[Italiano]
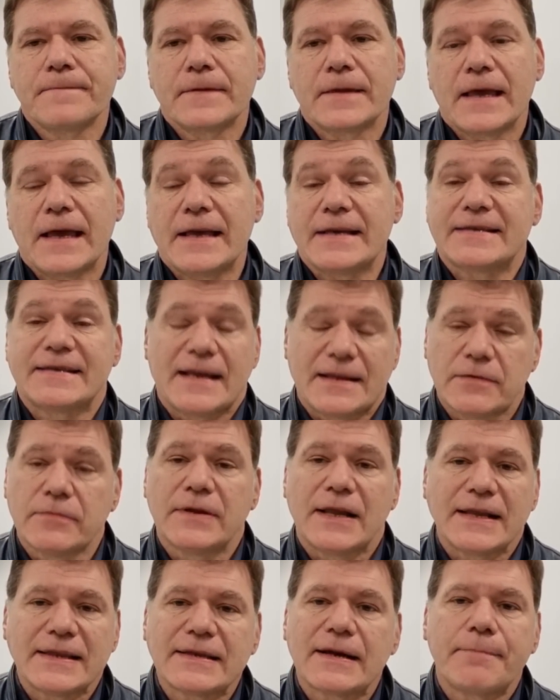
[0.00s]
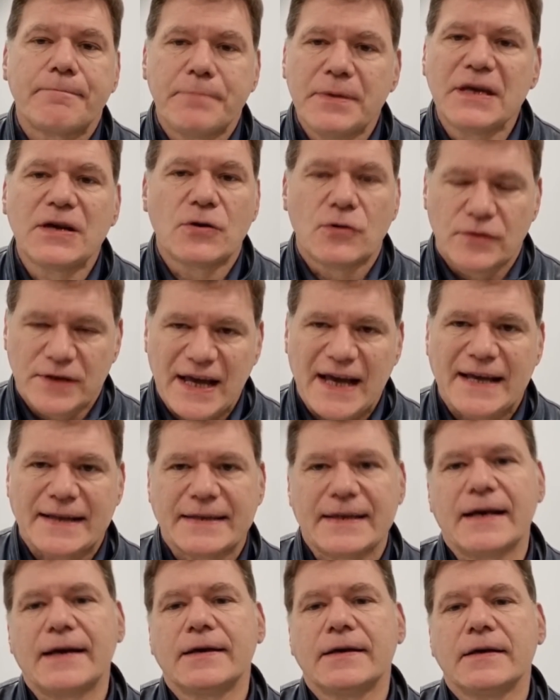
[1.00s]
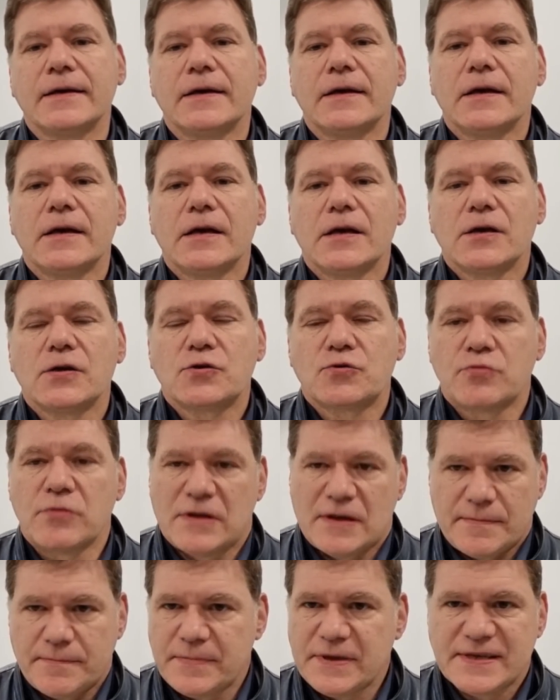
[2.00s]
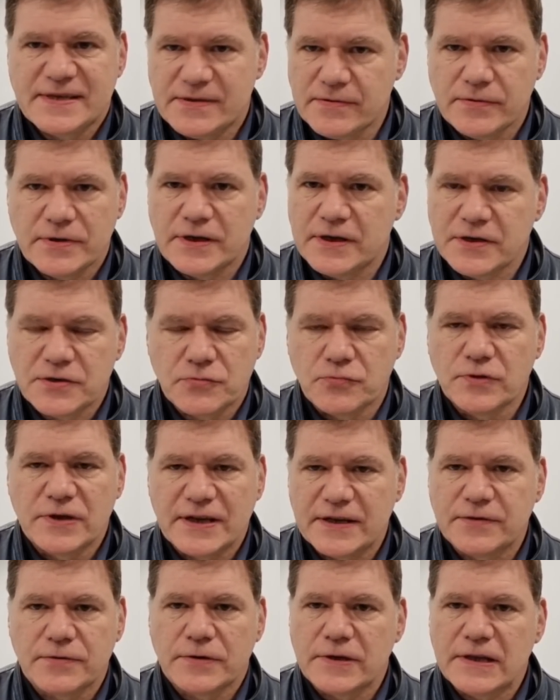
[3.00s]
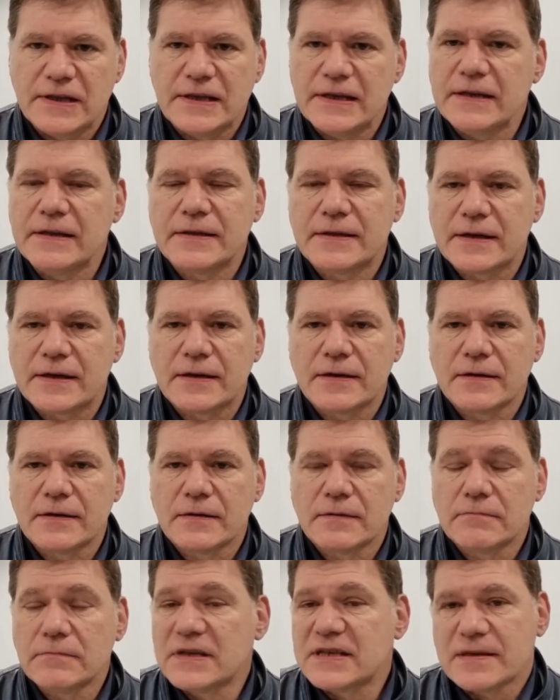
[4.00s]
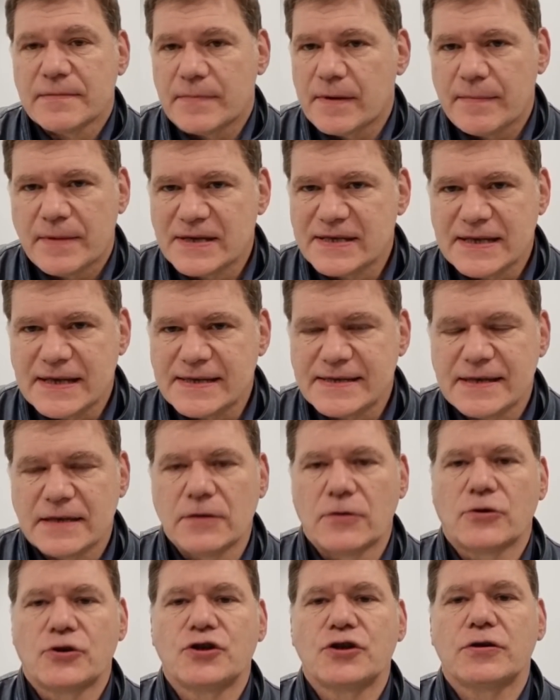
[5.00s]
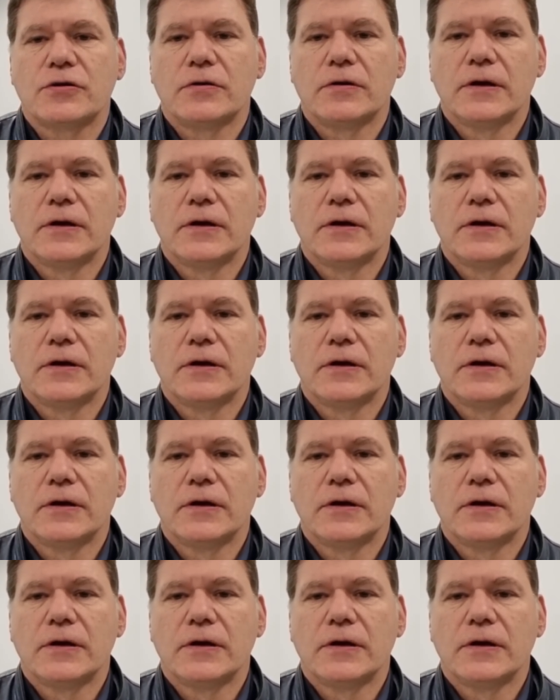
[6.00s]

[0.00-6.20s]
è stata un'altra picconata sulle ambizioni di scudetto dell'Inter. Mi sembra abbastanza logico.